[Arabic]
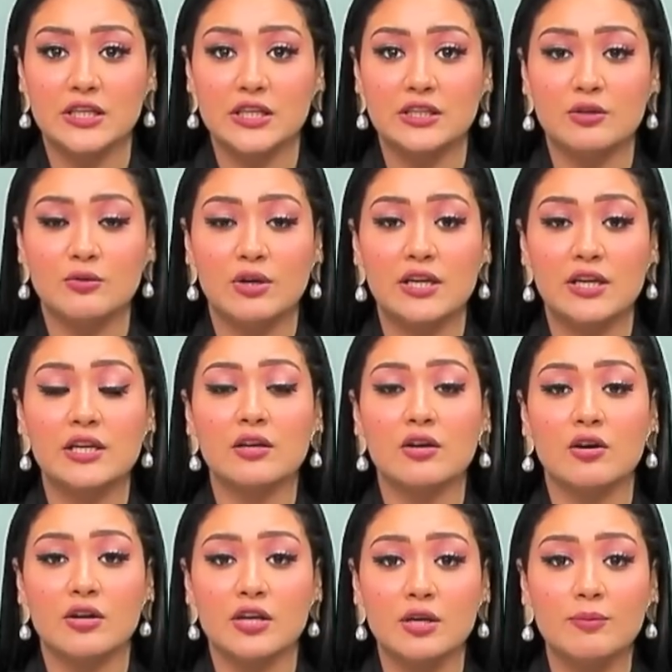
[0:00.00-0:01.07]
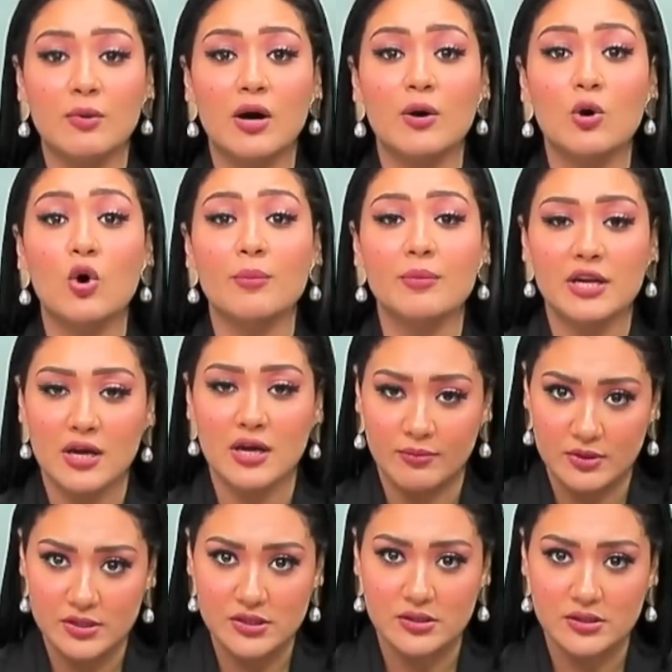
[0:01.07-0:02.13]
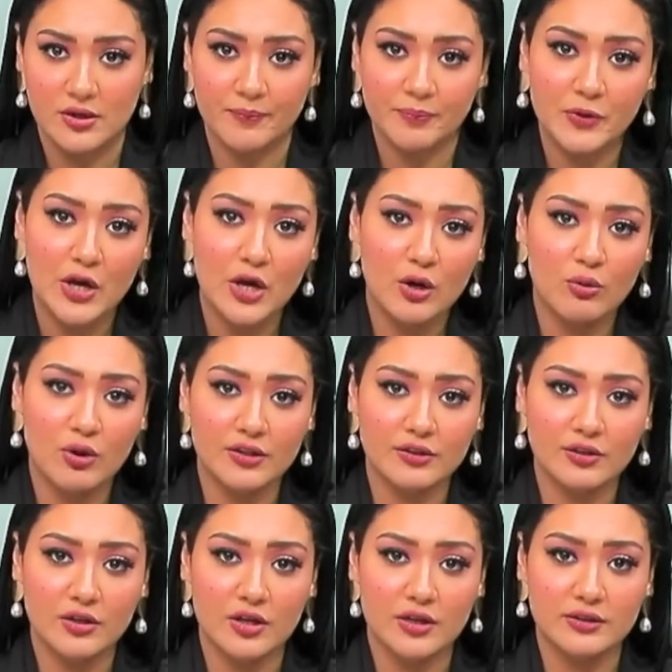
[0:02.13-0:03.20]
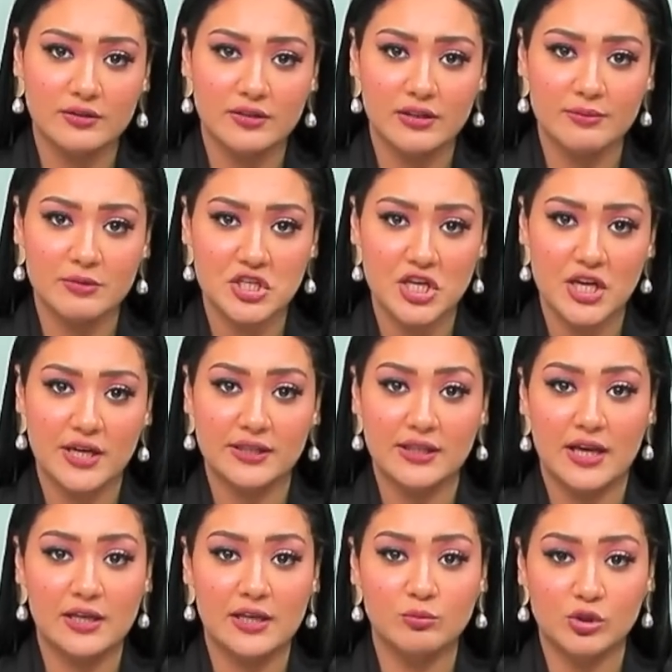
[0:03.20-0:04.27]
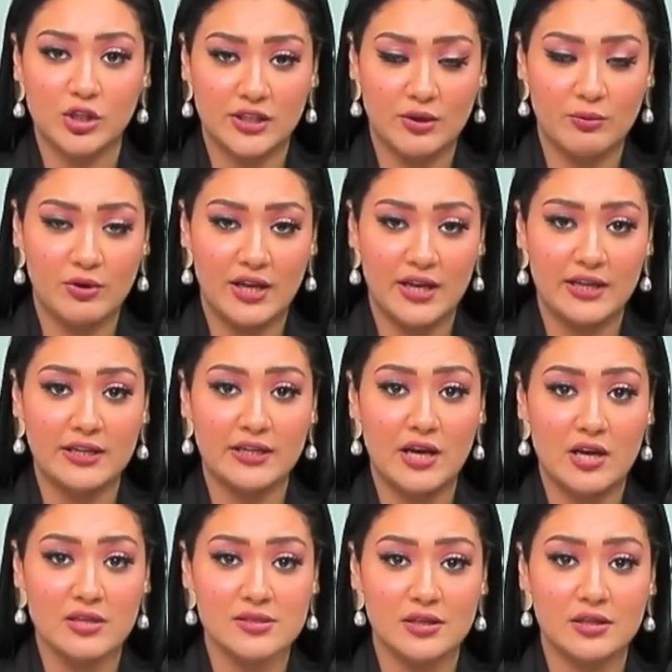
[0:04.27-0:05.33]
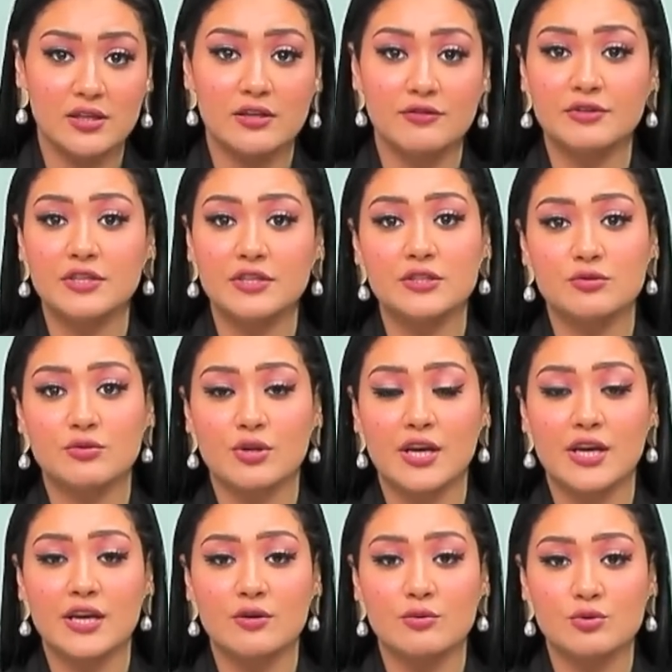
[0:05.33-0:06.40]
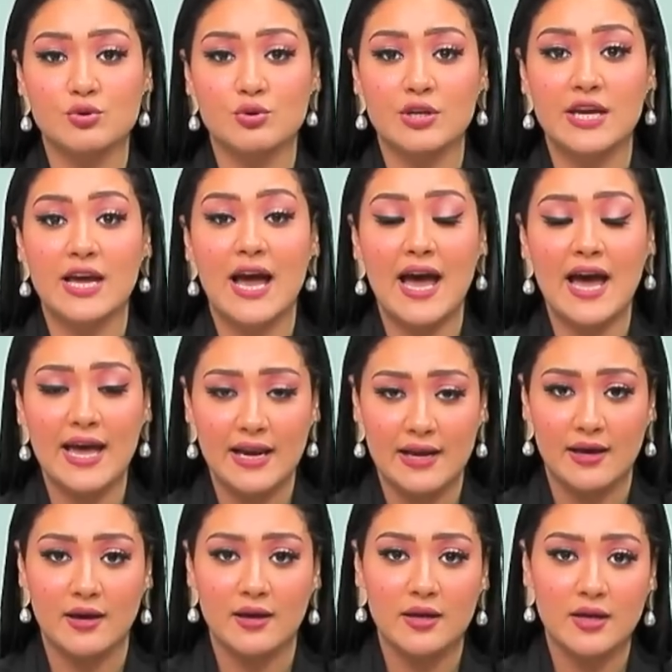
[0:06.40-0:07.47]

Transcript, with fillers: الدول القريبة ومنها مصر وأثارت المشاهد المتداولة للي حصل في تركيا وسوريا حالة